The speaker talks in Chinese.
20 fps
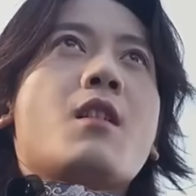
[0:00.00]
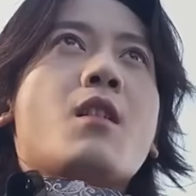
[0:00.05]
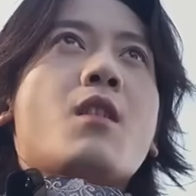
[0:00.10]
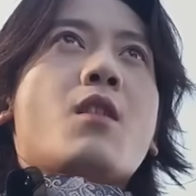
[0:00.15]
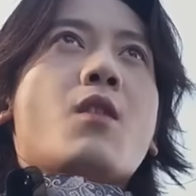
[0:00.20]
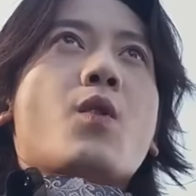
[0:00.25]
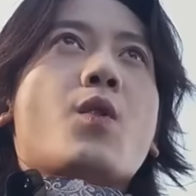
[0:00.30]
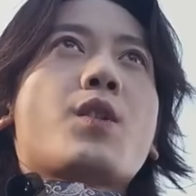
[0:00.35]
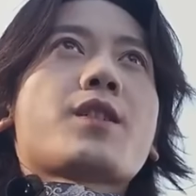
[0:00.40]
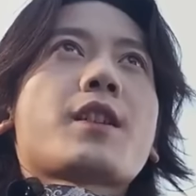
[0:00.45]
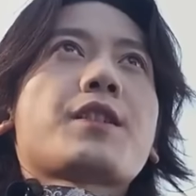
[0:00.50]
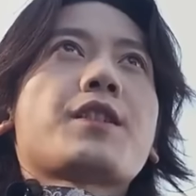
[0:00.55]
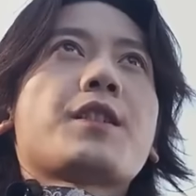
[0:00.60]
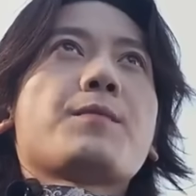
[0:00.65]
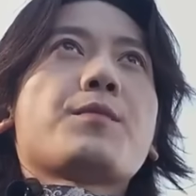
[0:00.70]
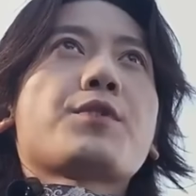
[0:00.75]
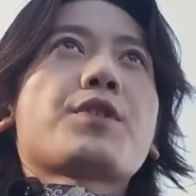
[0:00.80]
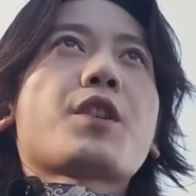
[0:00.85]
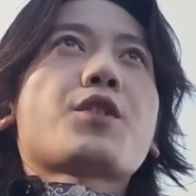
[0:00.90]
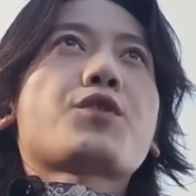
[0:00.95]
我会在秦
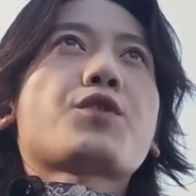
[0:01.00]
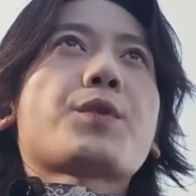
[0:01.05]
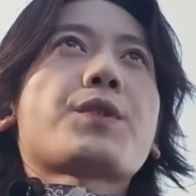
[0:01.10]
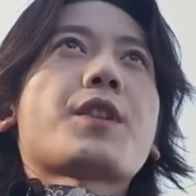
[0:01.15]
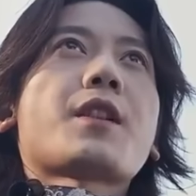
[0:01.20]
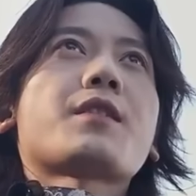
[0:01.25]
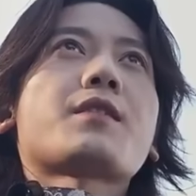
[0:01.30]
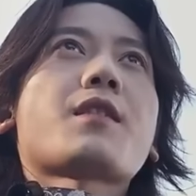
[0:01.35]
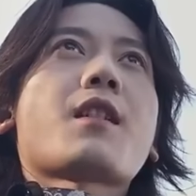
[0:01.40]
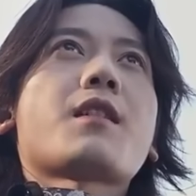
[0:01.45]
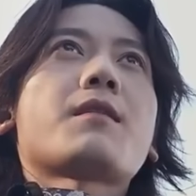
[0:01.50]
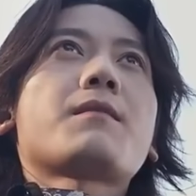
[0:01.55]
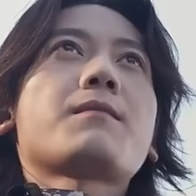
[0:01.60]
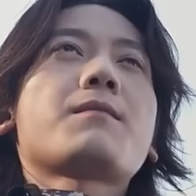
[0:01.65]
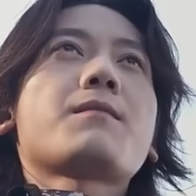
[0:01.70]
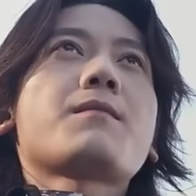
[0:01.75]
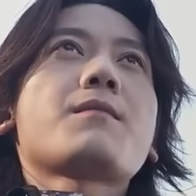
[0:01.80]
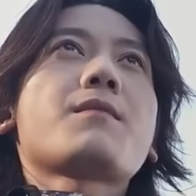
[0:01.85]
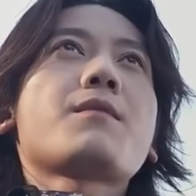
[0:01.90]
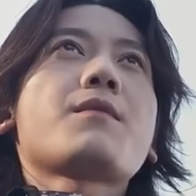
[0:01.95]
梦瑶寿宴上，
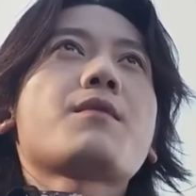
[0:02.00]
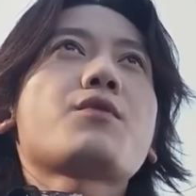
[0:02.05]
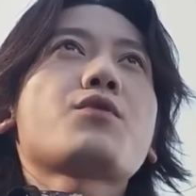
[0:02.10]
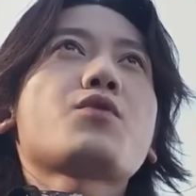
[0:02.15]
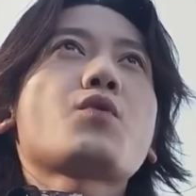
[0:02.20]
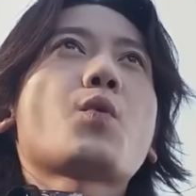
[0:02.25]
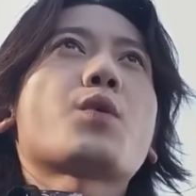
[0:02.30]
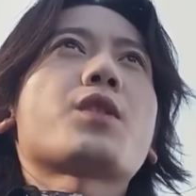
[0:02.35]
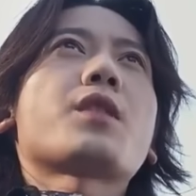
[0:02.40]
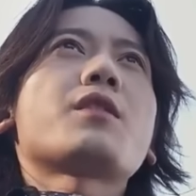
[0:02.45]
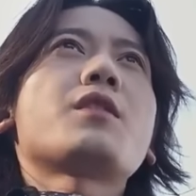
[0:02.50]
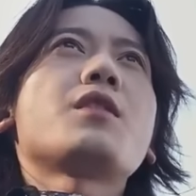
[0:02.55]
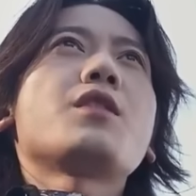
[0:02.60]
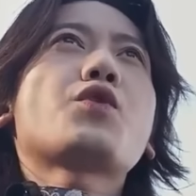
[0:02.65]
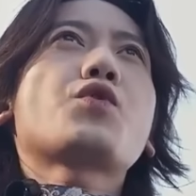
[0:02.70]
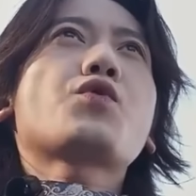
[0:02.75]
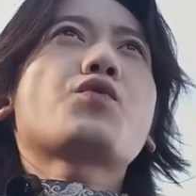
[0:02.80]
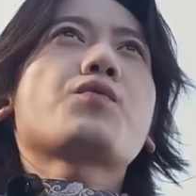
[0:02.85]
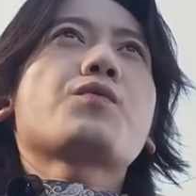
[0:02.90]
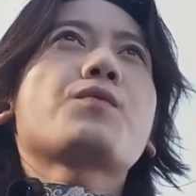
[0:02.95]
用我的医
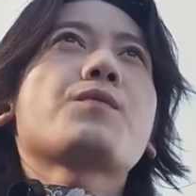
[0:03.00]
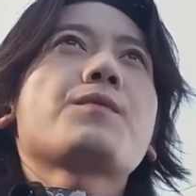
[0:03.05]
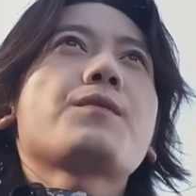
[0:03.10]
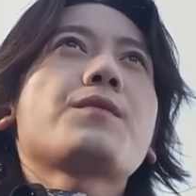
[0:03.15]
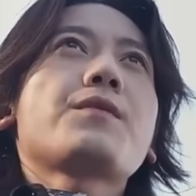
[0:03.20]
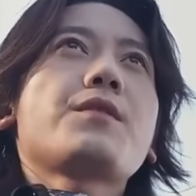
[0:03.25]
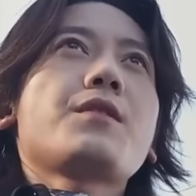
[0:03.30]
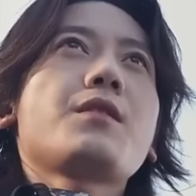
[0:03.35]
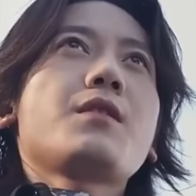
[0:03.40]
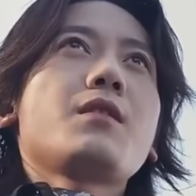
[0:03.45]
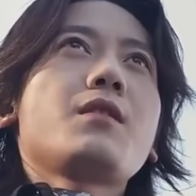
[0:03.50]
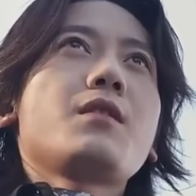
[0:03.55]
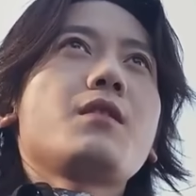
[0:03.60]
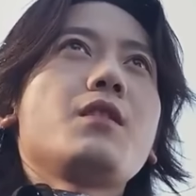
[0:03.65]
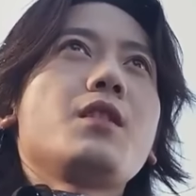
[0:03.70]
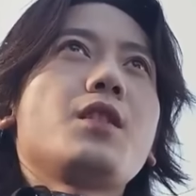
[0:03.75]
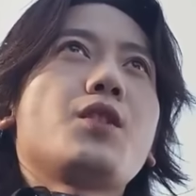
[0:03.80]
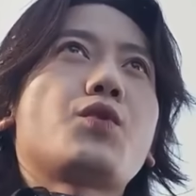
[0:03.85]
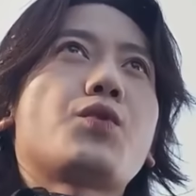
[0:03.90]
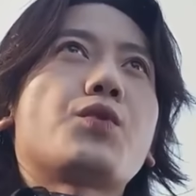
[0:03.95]
术一
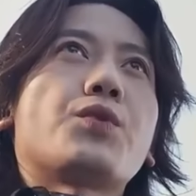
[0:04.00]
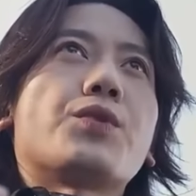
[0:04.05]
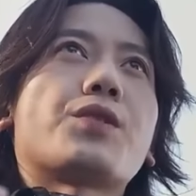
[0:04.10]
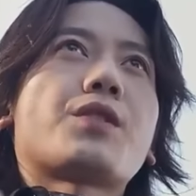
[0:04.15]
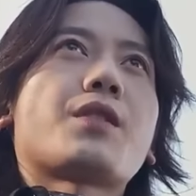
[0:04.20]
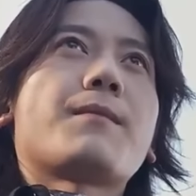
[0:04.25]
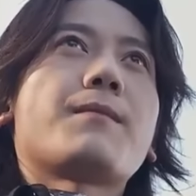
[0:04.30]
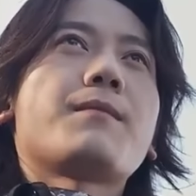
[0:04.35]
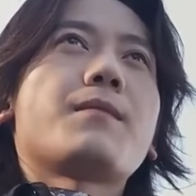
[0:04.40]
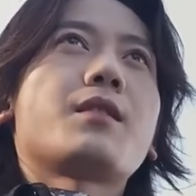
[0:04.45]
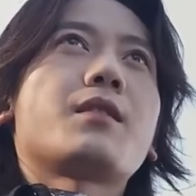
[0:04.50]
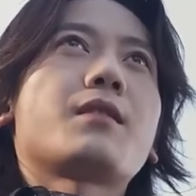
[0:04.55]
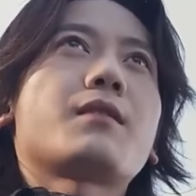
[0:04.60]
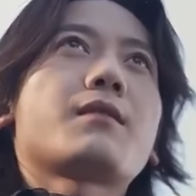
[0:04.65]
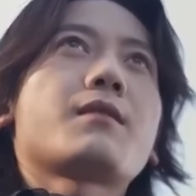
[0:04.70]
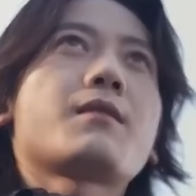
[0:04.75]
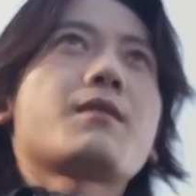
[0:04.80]
举成名，